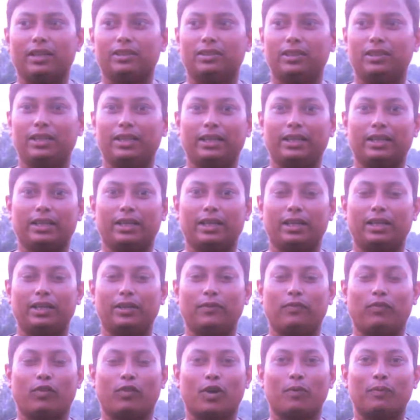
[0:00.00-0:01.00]
আসলে এখানে
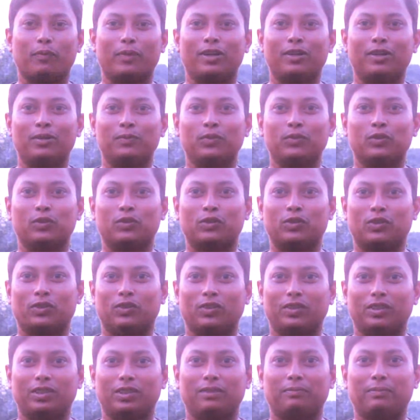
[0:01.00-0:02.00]
ফরমালন মুক্ত
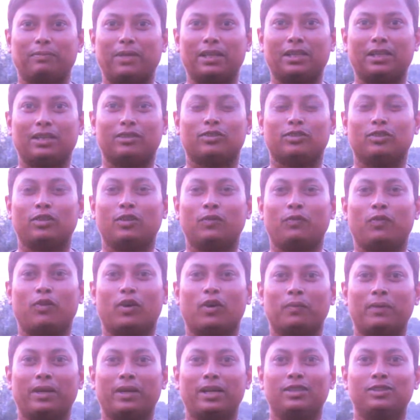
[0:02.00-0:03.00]
বাজার তো হলো
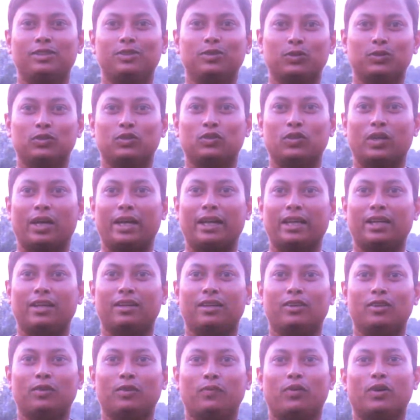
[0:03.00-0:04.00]
ফরমালিন যুক্ত আর
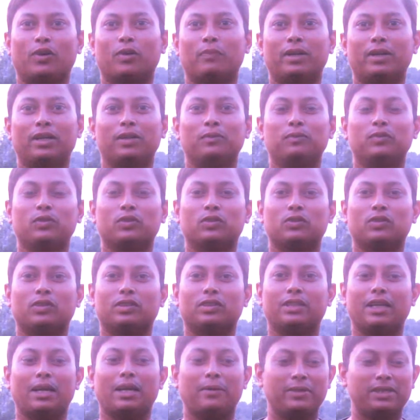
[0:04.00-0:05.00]
এখানে হলো ফরমালিন মুক্ত
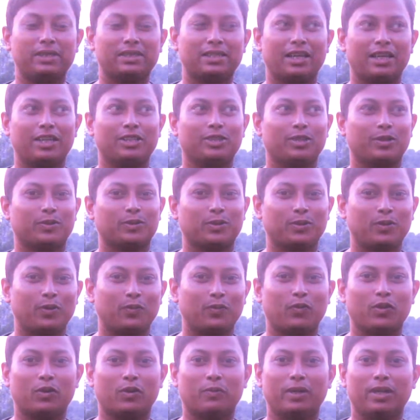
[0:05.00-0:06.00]
তা আমি চাই
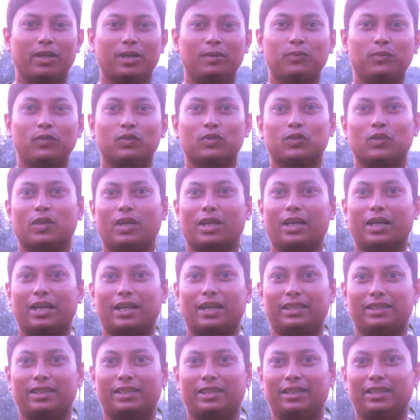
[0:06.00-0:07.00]
সবসময় ফরমালিন মুক্ত খানা
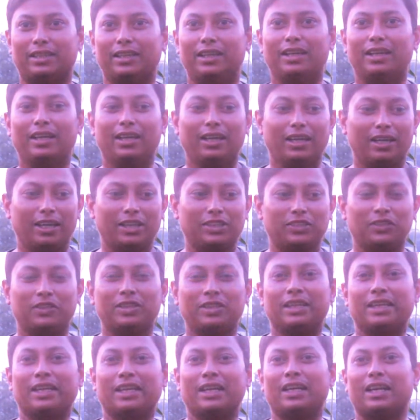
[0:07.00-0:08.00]
খাইতে এই
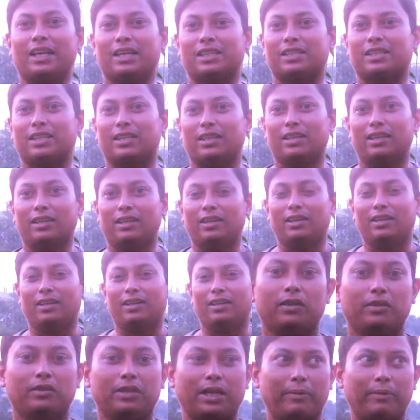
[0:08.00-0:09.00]
জন্য এখানে আসা
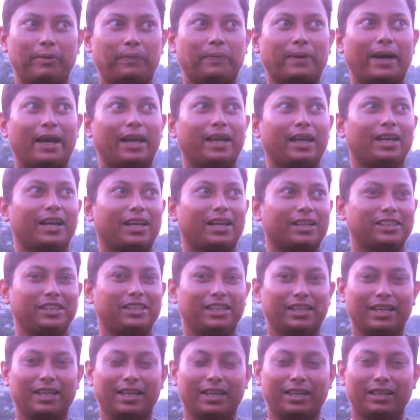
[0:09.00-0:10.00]
তা আমি পায়ে আসি
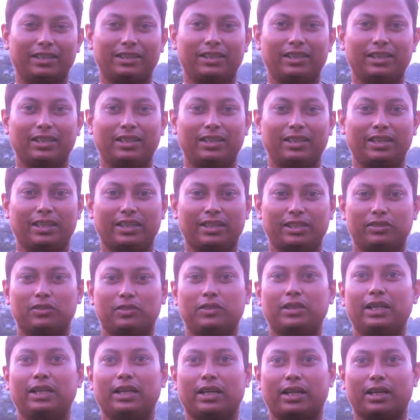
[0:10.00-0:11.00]
এখান থেকে
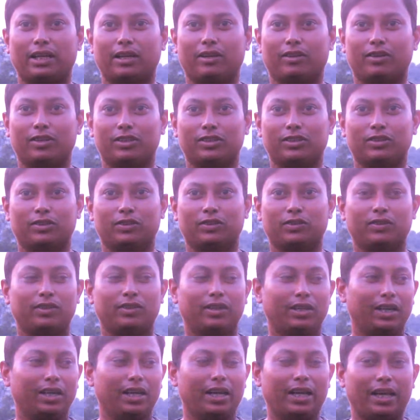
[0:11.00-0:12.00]
কিছু কেনাকাটা করার জন্য
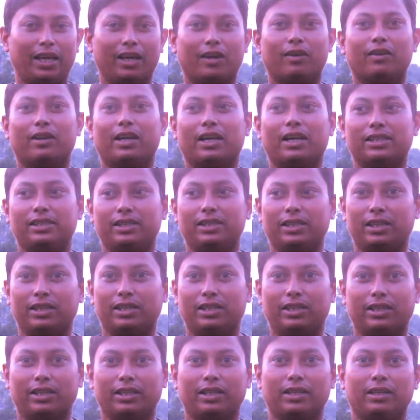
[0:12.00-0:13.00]
এখন আসছি
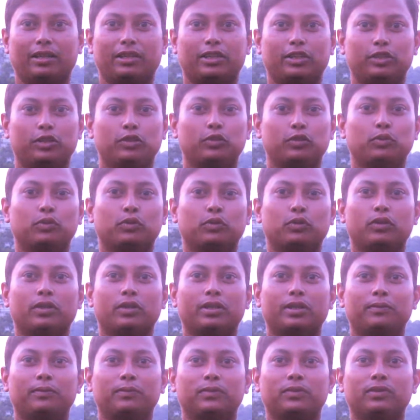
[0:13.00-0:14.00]
এখান থেকে কিছু ধুন্দুল
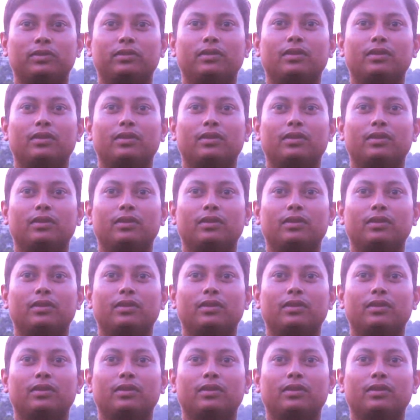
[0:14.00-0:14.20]
কিনবো